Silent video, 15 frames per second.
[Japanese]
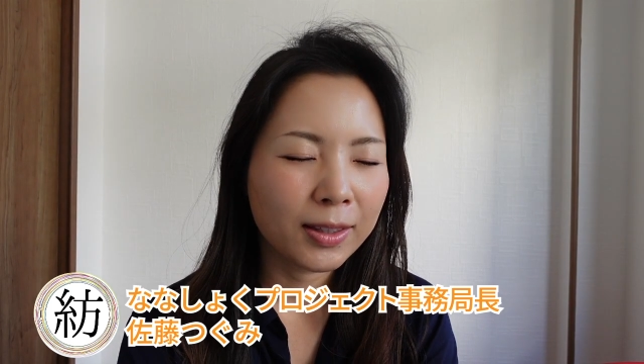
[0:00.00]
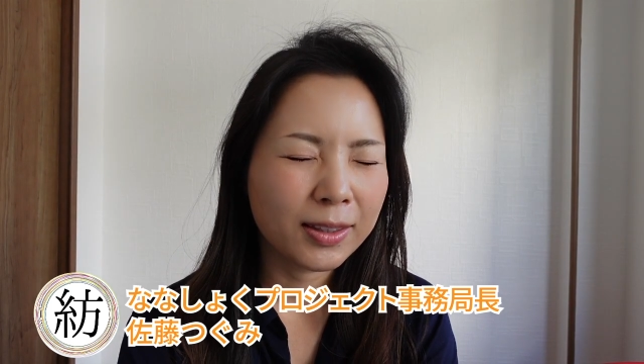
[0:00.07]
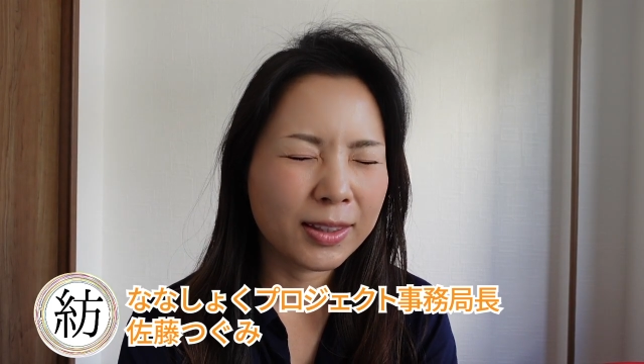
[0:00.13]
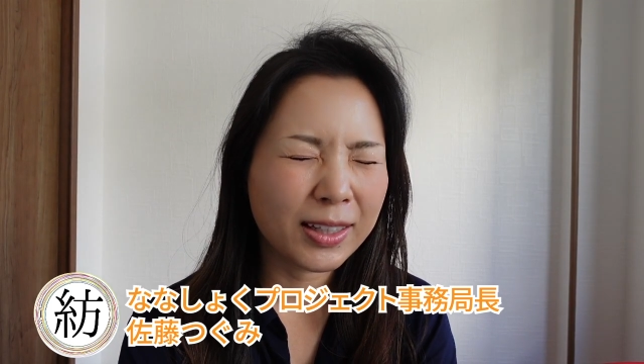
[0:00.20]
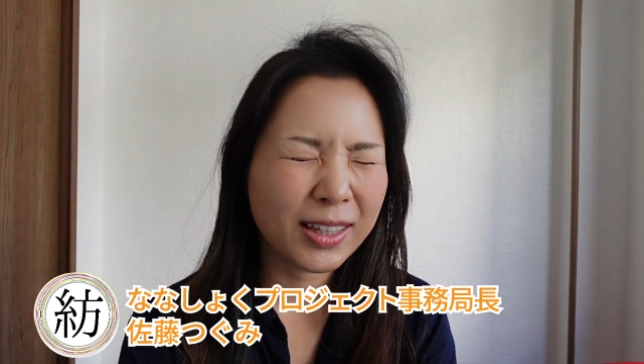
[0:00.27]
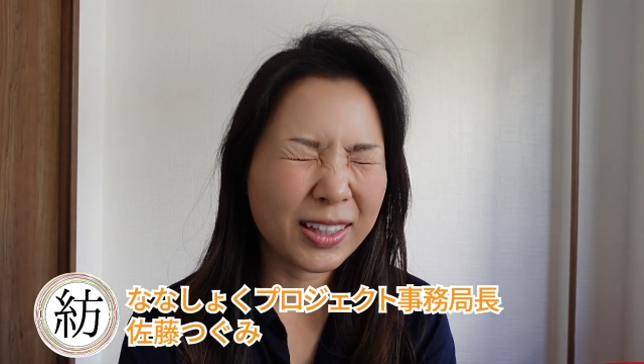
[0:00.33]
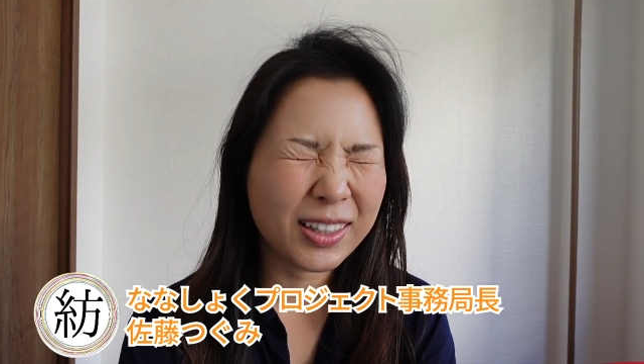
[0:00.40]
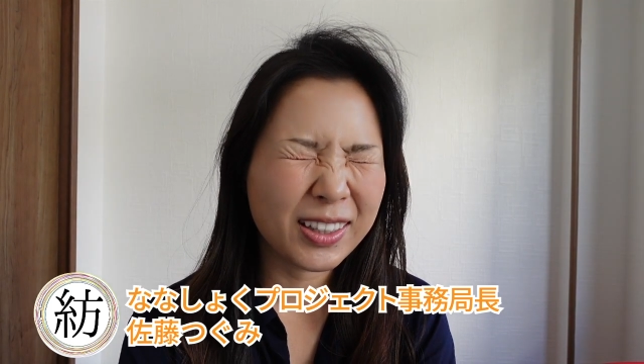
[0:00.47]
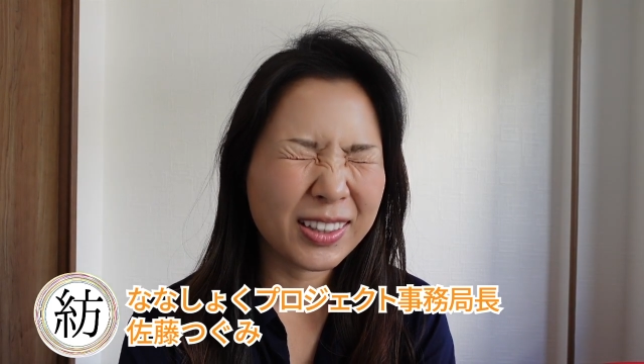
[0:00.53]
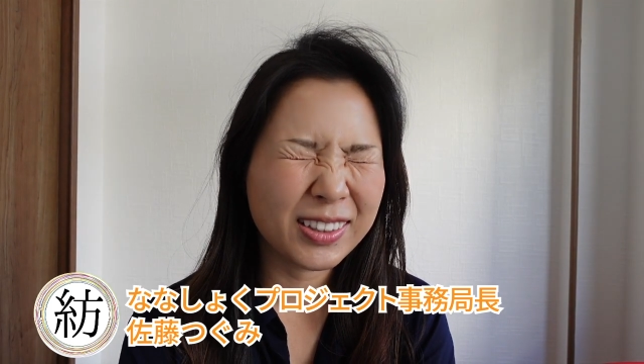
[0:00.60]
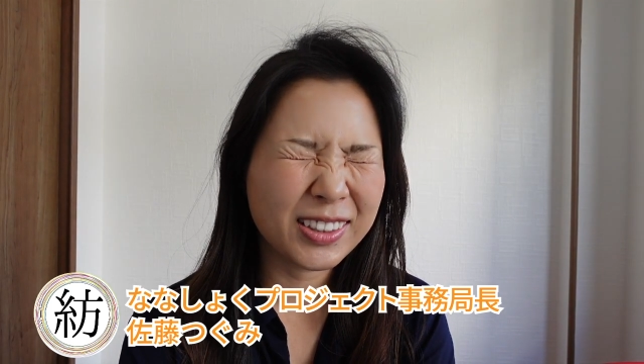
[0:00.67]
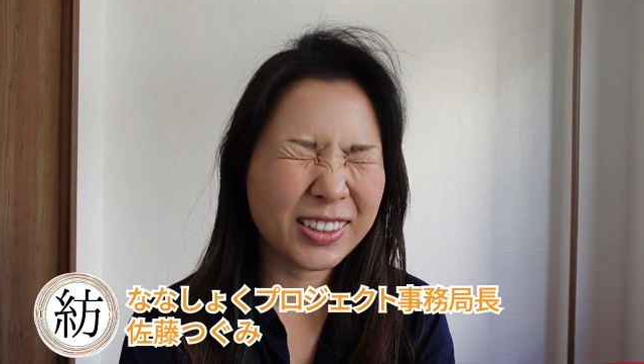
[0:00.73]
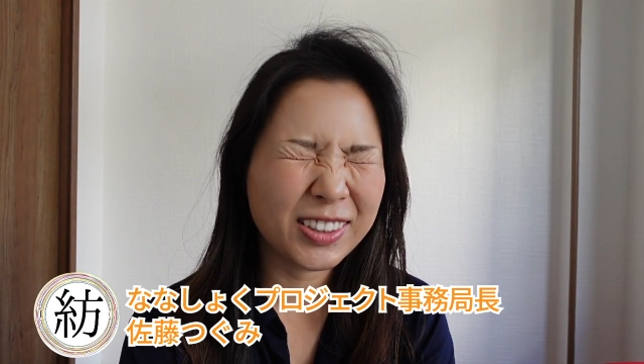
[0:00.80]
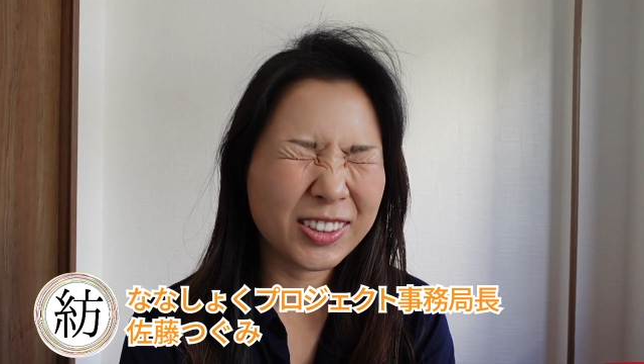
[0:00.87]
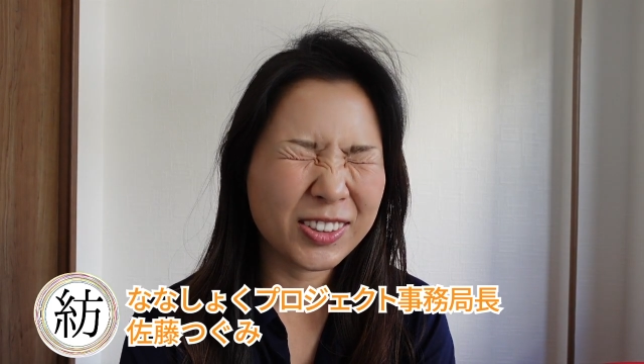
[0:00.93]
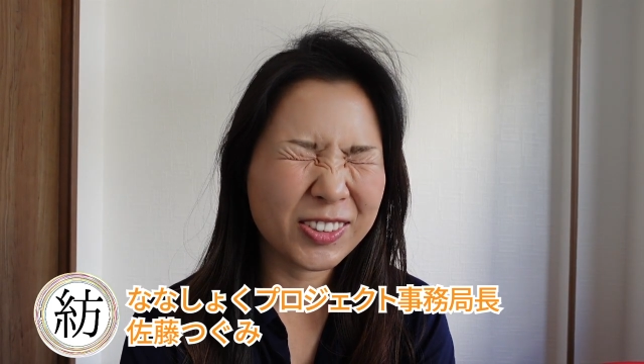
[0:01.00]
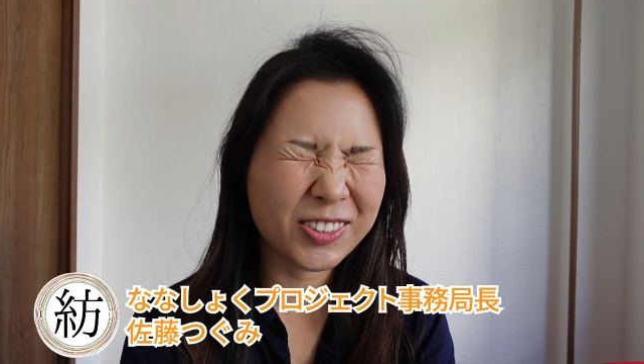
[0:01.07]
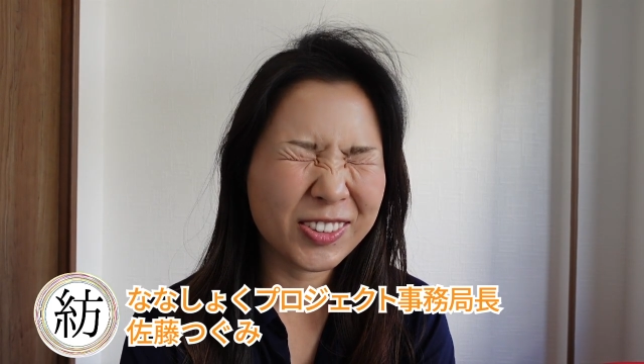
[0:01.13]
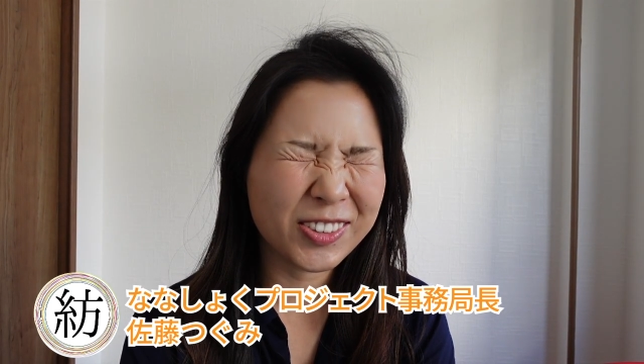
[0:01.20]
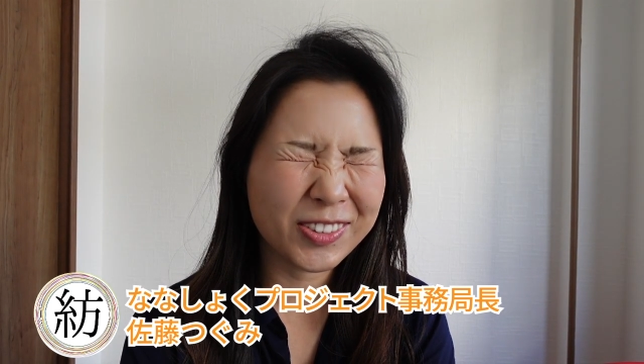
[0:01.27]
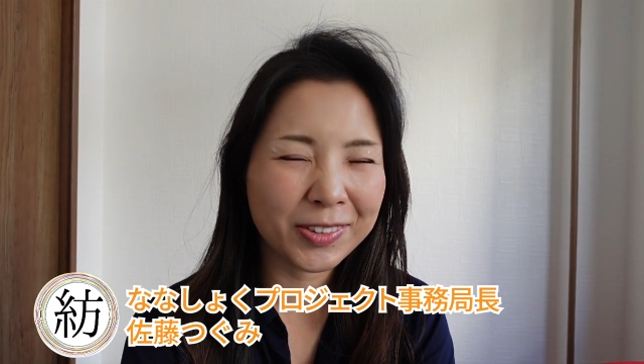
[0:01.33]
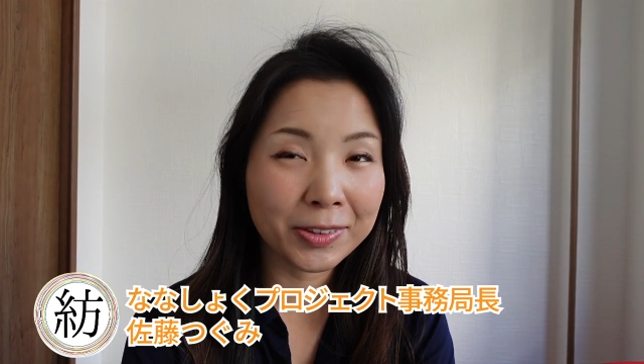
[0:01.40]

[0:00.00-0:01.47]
いや認知症の症